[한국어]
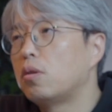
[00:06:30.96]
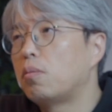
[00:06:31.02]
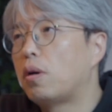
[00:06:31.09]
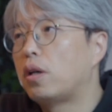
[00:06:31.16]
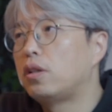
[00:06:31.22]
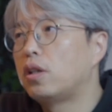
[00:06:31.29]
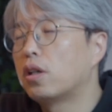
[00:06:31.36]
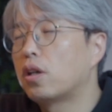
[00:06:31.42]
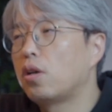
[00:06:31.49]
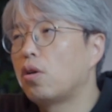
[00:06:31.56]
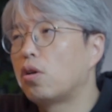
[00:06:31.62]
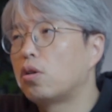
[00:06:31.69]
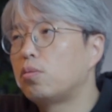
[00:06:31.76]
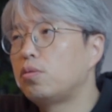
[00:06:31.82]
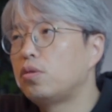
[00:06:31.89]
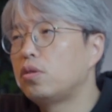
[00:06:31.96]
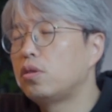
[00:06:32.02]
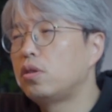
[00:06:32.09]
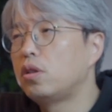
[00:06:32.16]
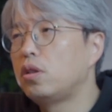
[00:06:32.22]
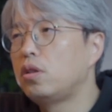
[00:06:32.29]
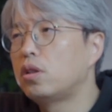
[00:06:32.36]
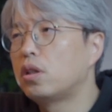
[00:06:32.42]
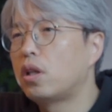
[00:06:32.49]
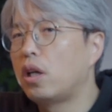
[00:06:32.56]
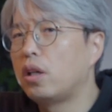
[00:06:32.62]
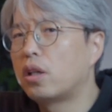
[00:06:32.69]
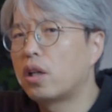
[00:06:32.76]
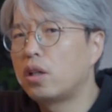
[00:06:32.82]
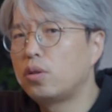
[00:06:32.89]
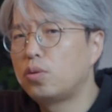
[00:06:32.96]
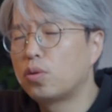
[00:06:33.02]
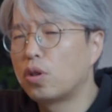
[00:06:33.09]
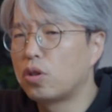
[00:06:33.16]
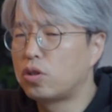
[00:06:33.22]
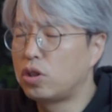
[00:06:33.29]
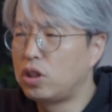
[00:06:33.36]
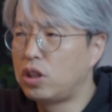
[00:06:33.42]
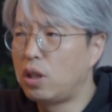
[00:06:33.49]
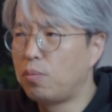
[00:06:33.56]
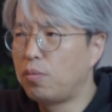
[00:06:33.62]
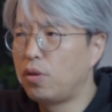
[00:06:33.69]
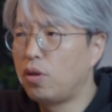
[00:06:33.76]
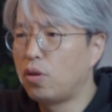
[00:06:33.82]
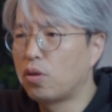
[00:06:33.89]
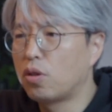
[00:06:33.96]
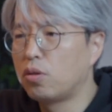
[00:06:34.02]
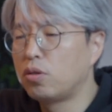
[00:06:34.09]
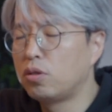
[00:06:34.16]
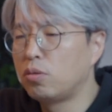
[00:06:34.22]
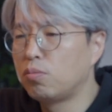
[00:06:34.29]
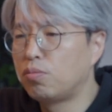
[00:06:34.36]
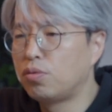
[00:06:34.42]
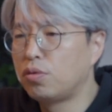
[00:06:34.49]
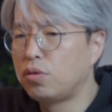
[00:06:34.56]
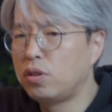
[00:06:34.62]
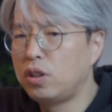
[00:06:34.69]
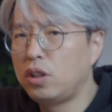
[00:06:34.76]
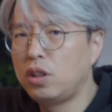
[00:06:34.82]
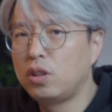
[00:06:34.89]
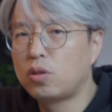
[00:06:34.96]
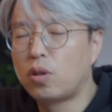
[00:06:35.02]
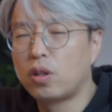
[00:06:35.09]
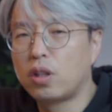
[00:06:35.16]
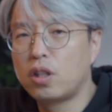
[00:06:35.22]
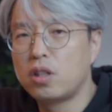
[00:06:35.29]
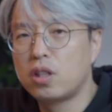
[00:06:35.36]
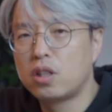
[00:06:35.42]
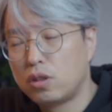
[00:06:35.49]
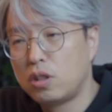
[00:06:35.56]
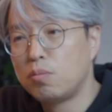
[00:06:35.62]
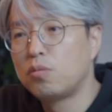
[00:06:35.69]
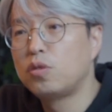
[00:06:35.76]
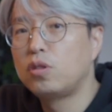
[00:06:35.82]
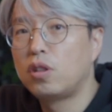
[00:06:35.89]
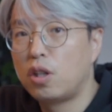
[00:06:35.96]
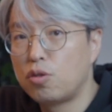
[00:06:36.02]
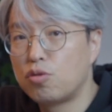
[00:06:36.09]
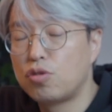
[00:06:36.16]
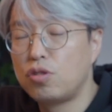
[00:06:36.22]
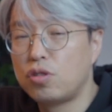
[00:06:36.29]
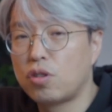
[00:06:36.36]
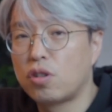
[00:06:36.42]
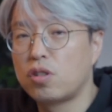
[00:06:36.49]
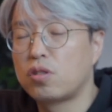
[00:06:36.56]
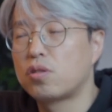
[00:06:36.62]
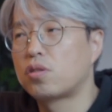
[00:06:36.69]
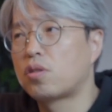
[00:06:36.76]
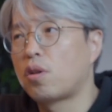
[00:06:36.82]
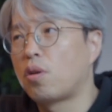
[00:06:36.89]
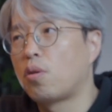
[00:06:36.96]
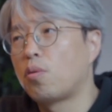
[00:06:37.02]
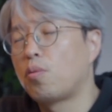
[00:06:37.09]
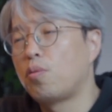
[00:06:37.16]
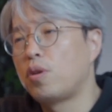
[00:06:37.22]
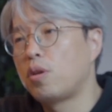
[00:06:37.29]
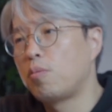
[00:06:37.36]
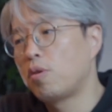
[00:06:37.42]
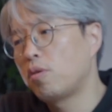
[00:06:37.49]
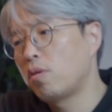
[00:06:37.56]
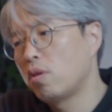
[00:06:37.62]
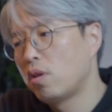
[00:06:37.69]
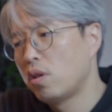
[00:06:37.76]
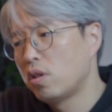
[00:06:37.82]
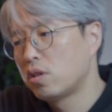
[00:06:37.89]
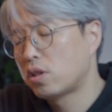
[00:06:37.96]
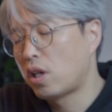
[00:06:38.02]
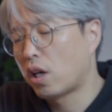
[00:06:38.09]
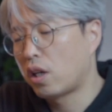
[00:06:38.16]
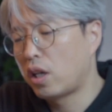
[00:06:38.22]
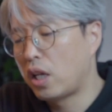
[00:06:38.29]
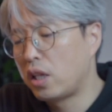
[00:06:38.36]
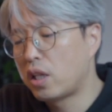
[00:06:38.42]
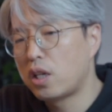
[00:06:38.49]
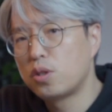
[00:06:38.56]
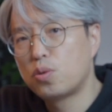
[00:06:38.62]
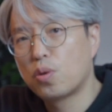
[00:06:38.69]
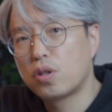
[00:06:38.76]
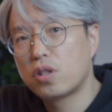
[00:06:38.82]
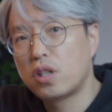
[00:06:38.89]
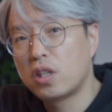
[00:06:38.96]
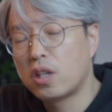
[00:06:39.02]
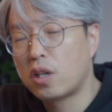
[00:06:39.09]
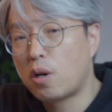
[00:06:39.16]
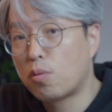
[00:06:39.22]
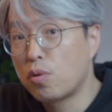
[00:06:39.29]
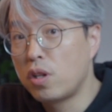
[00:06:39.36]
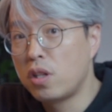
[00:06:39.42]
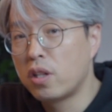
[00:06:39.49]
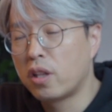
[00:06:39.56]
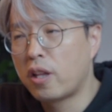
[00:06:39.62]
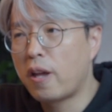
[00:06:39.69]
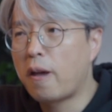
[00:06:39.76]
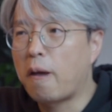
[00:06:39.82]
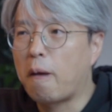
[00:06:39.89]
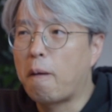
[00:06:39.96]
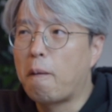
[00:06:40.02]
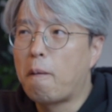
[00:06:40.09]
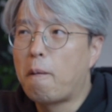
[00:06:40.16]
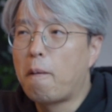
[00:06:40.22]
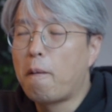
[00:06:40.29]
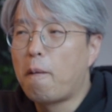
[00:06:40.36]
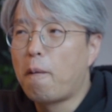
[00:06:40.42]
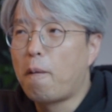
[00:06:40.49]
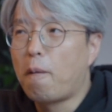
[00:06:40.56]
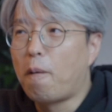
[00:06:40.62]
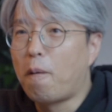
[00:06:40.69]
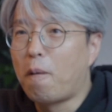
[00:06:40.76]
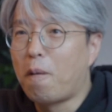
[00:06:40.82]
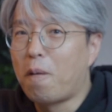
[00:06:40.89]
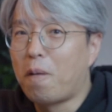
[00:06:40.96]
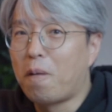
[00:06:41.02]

만약에 여러분들이 이제 렌탈 쪽에 지난번에 어떤 분이 저한테 이제 질문을 해주신 적이 있었어요. 왜냐면 자기가 렌탈 쪽에서 일을 하고 있는데 어,